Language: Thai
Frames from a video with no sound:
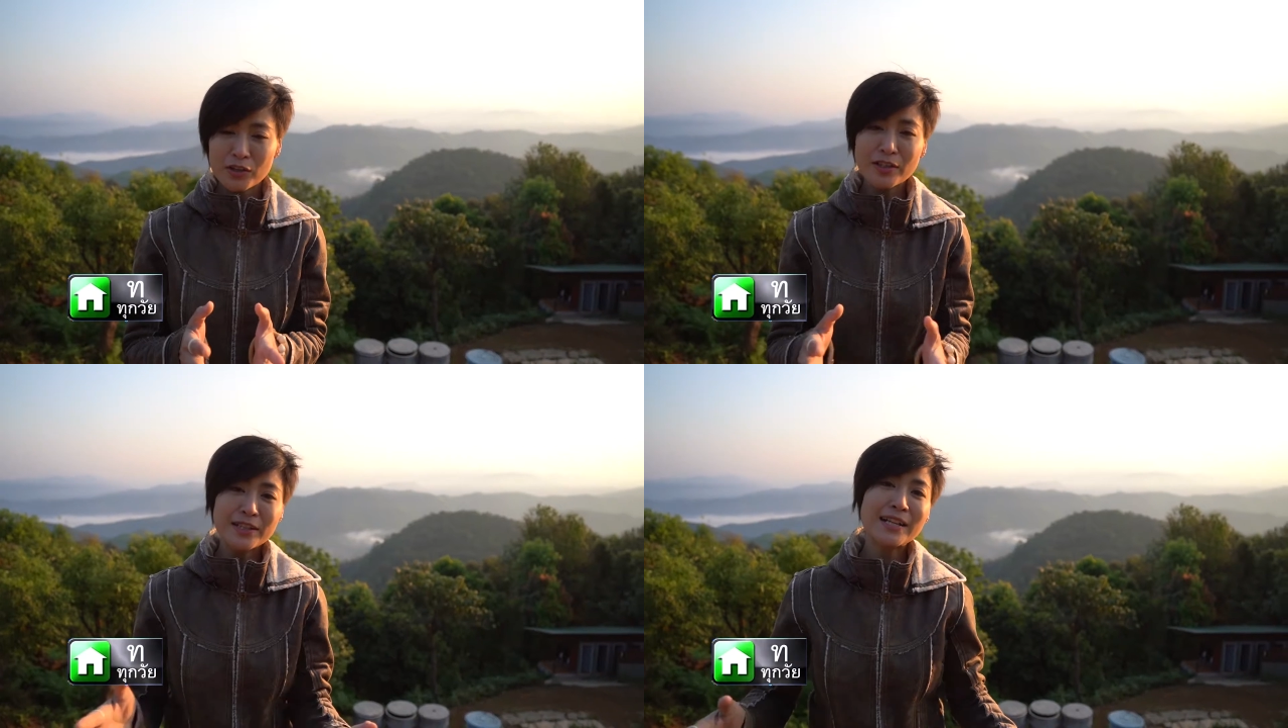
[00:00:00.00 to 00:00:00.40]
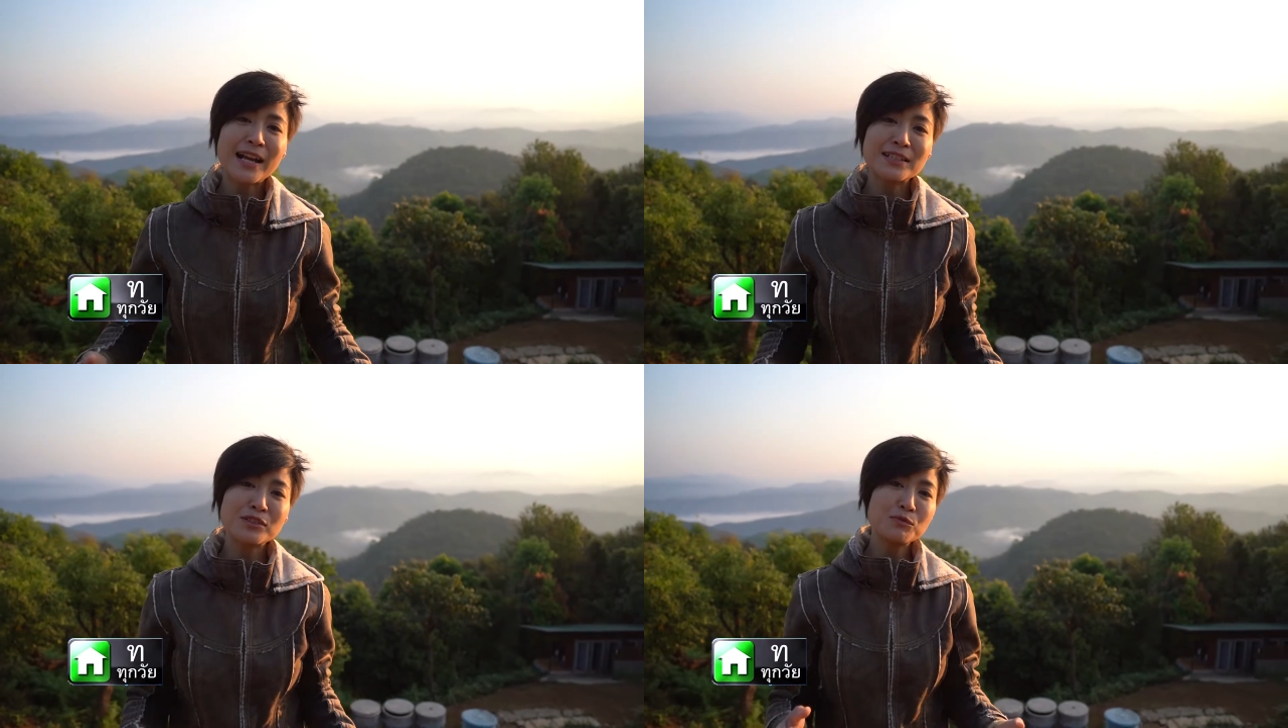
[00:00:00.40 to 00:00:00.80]
ตอนนี้
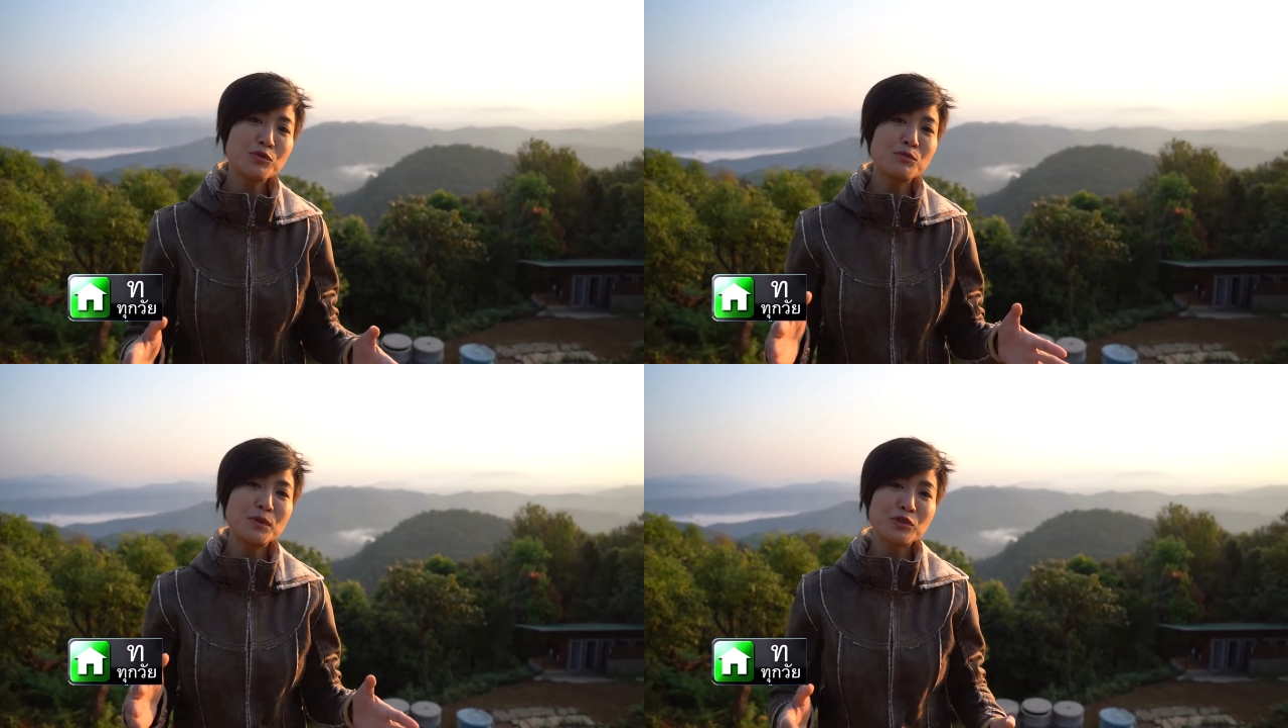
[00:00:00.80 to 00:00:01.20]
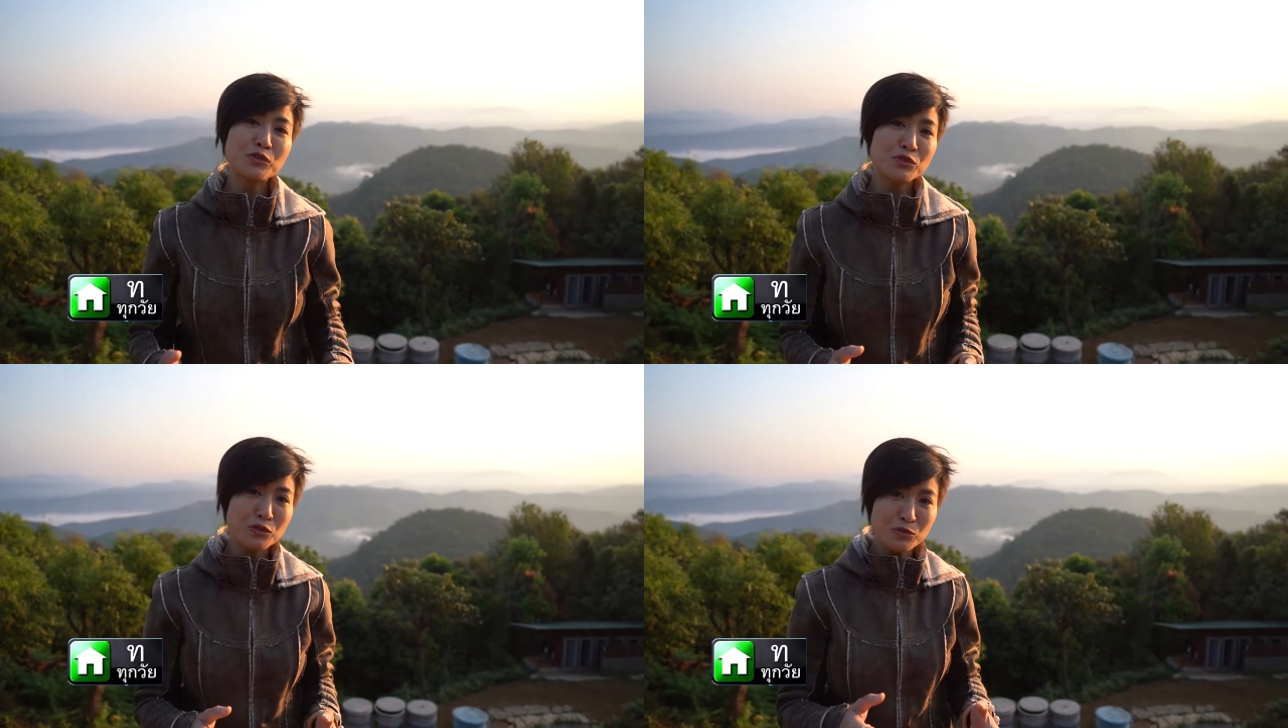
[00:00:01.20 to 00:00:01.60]
นะคะส้มอยู่บน
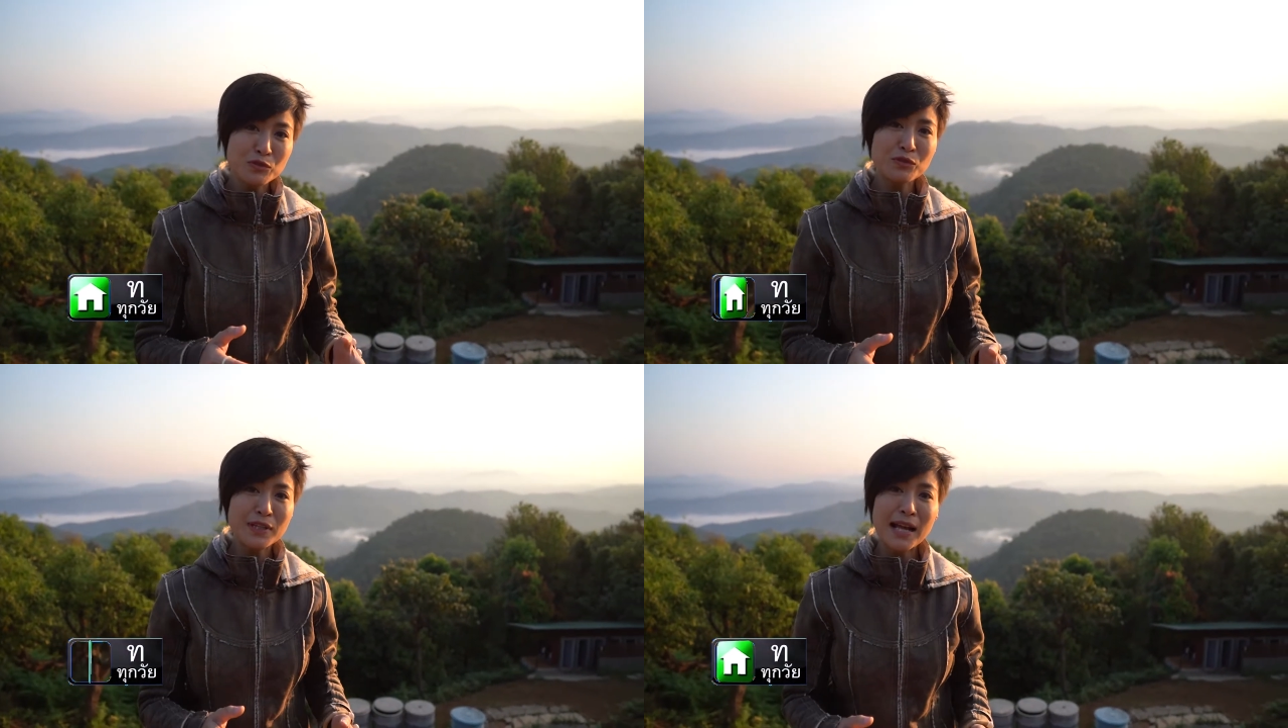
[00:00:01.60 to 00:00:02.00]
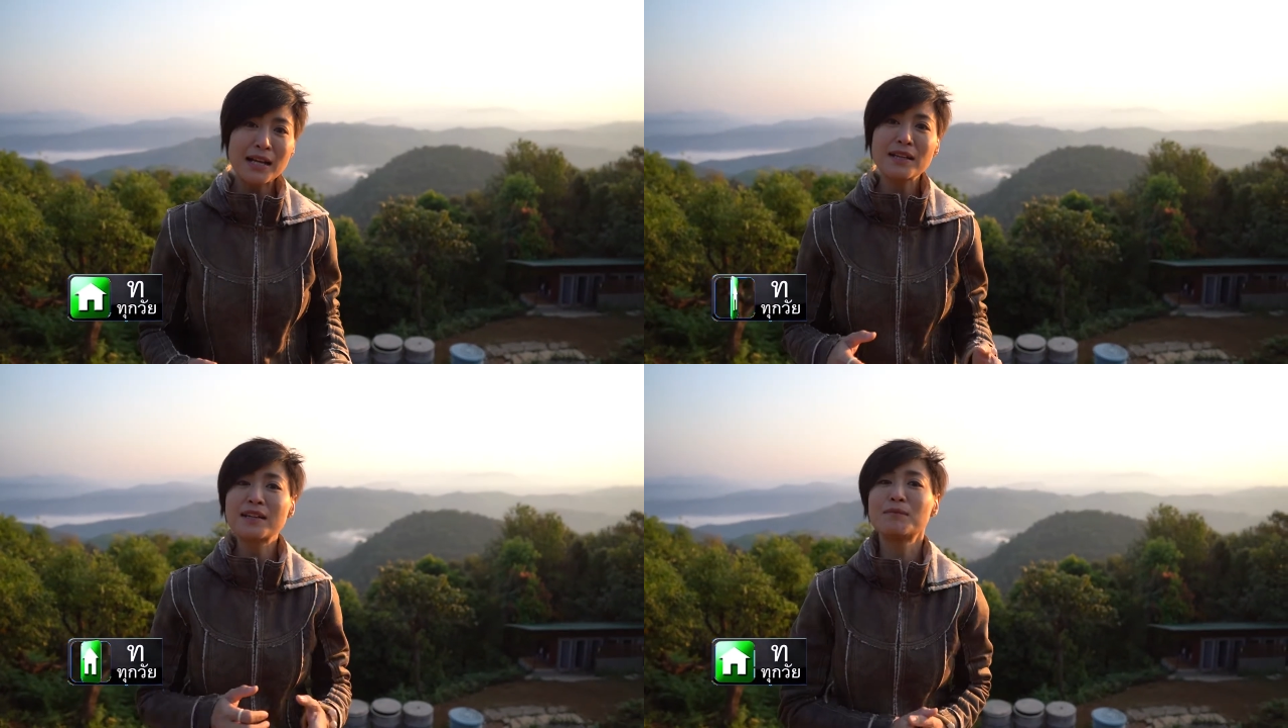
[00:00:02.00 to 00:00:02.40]
จุดสูงสุดนะคะ
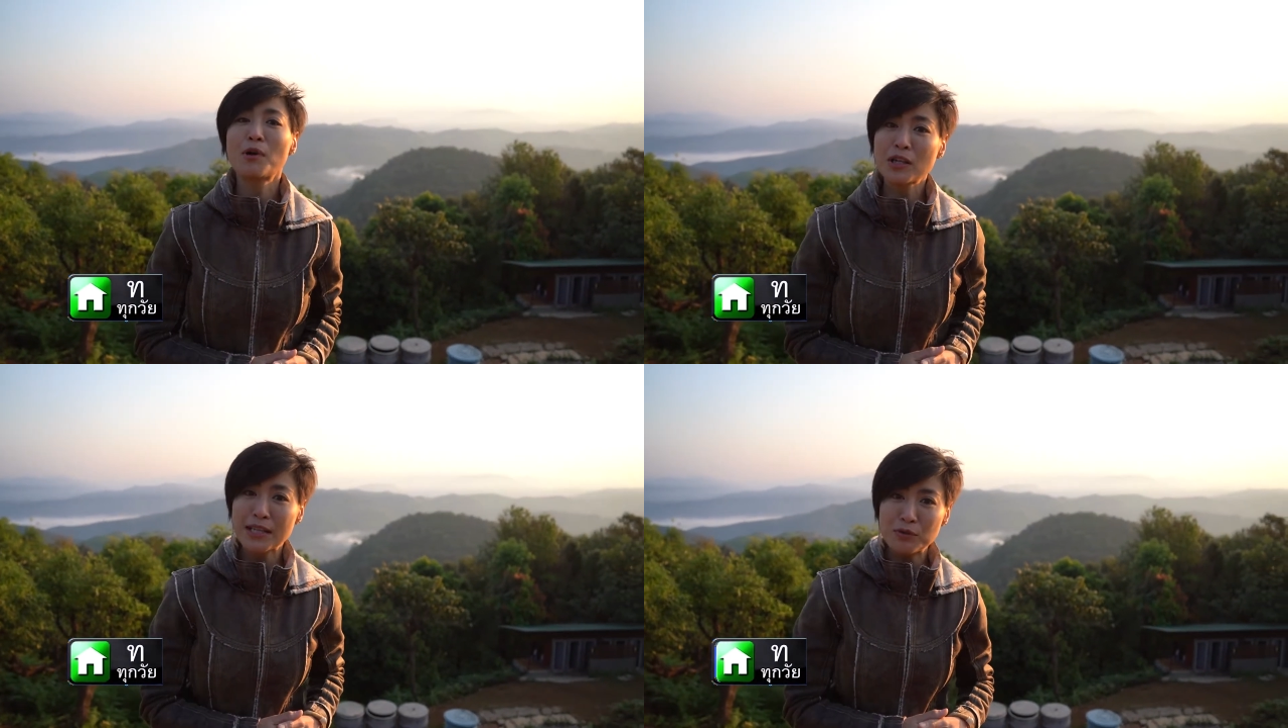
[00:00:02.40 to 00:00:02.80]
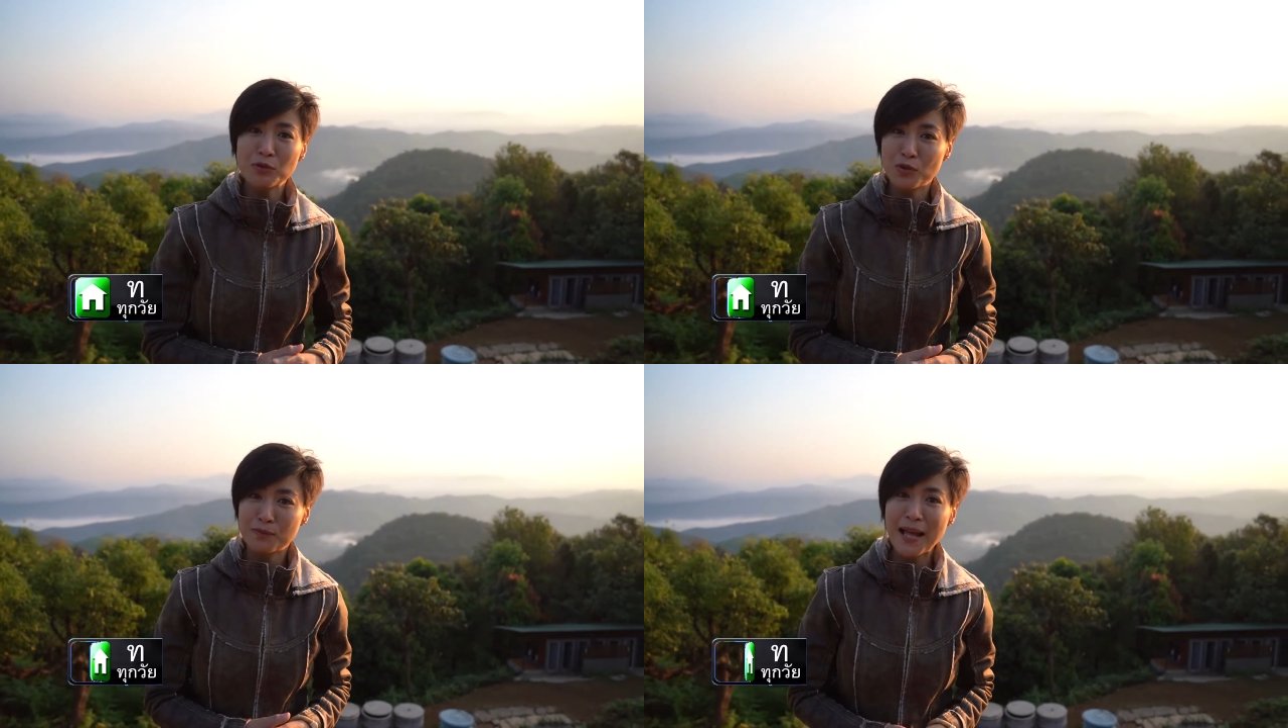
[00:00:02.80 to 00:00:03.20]
ก็คือม่อนกิ่ว
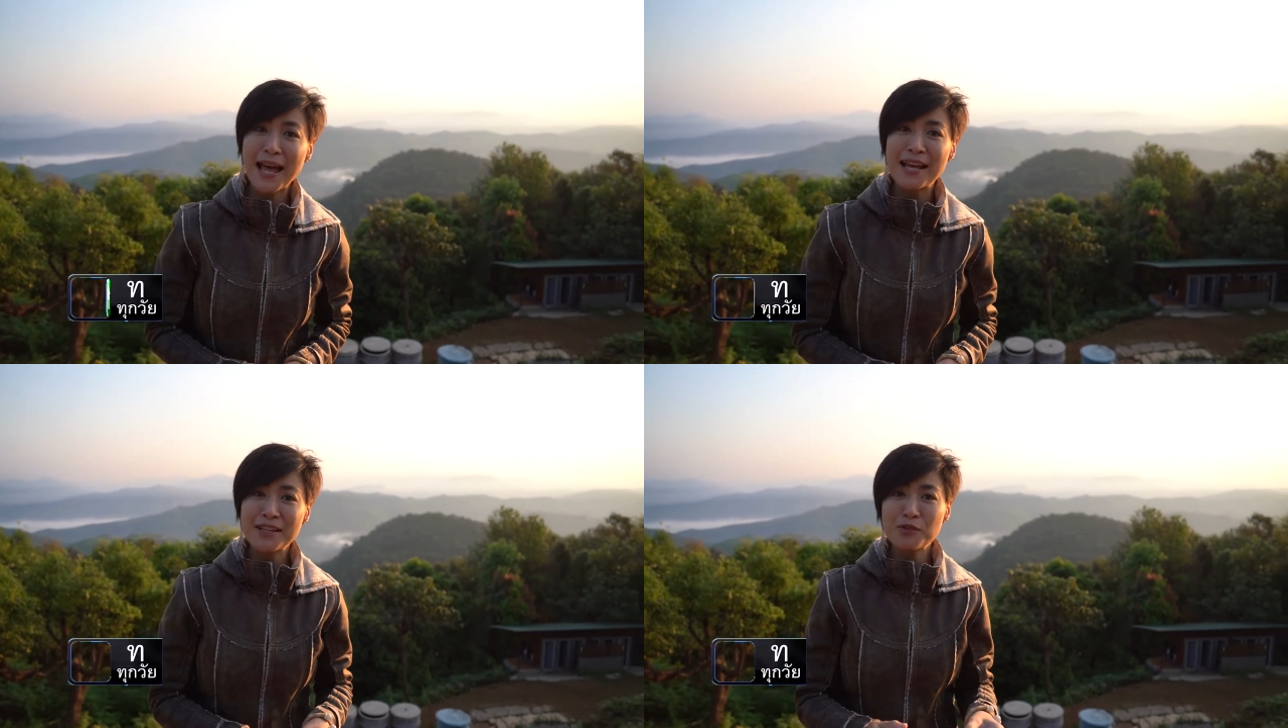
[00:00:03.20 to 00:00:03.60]
ลมค่ะ